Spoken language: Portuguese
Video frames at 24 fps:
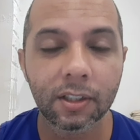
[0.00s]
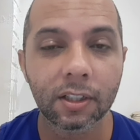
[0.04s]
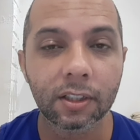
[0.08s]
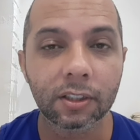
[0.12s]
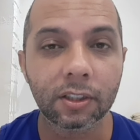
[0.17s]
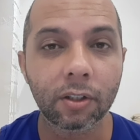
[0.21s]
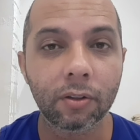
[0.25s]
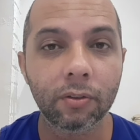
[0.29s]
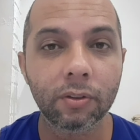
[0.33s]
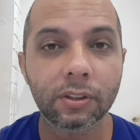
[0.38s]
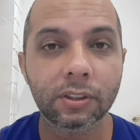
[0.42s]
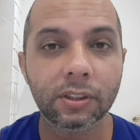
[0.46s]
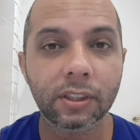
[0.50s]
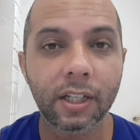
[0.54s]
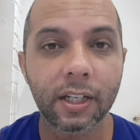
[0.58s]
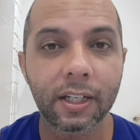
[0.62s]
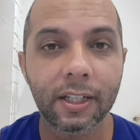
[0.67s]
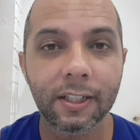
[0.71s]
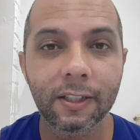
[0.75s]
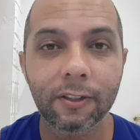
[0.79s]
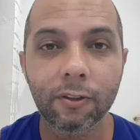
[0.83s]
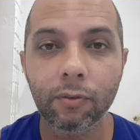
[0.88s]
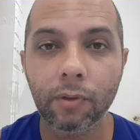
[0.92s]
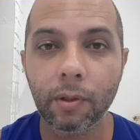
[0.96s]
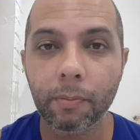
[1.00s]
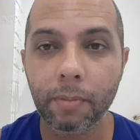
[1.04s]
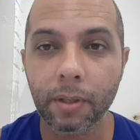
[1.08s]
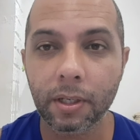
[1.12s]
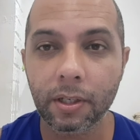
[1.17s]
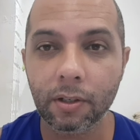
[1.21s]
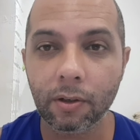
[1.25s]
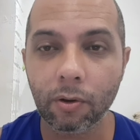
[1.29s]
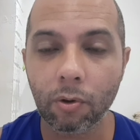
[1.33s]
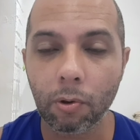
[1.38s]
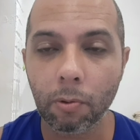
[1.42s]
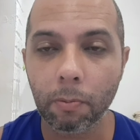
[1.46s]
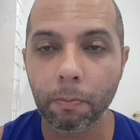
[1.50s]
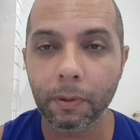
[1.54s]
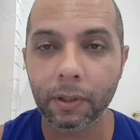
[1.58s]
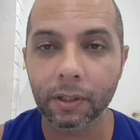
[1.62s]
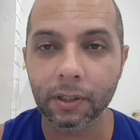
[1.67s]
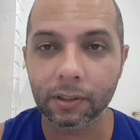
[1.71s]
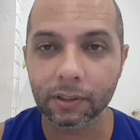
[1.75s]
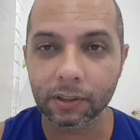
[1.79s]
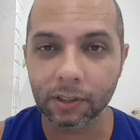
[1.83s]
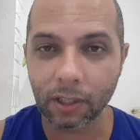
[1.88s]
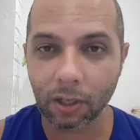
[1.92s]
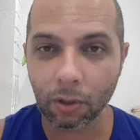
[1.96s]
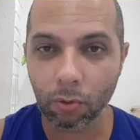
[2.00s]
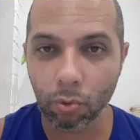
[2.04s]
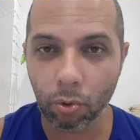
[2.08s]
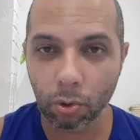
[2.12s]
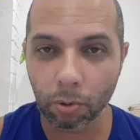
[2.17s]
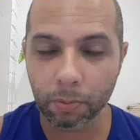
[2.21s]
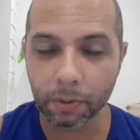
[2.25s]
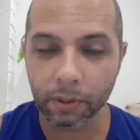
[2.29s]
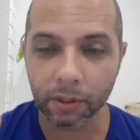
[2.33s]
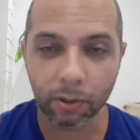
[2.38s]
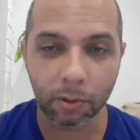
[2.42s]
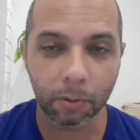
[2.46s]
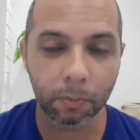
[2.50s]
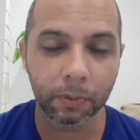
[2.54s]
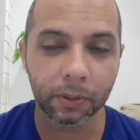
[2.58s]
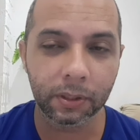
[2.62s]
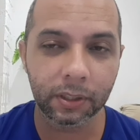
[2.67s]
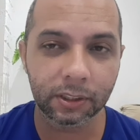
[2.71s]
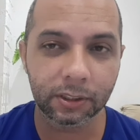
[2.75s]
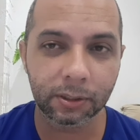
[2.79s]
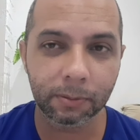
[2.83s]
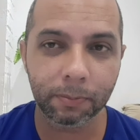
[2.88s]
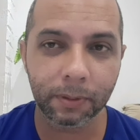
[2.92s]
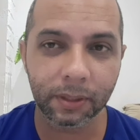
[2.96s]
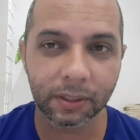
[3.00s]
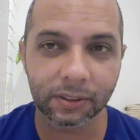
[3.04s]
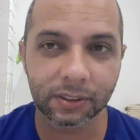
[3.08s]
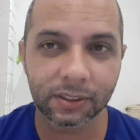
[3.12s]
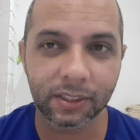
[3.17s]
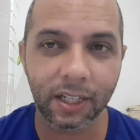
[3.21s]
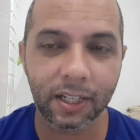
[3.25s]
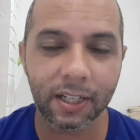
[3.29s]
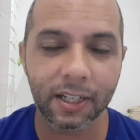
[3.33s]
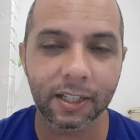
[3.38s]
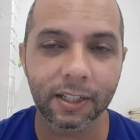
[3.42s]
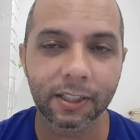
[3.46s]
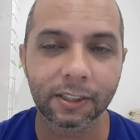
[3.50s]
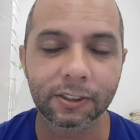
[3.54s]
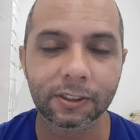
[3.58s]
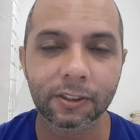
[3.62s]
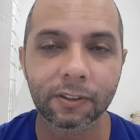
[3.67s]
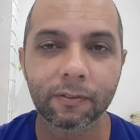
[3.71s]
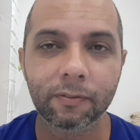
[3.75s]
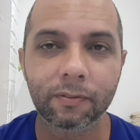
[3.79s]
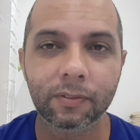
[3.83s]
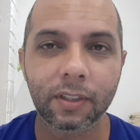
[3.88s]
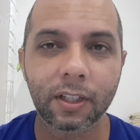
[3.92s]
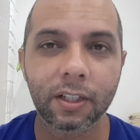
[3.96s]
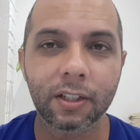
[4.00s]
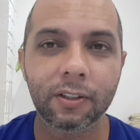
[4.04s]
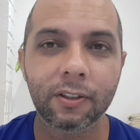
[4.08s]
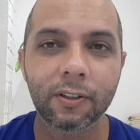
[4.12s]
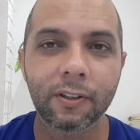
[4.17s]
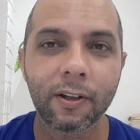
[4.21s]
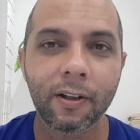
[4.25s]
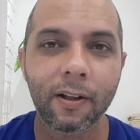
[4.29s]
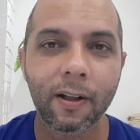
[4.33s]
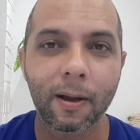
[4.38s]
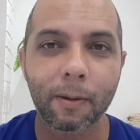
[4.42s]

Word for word: Então isso daí não é bem a culpa da Urb, é a culpa das empresas aéreas, tá?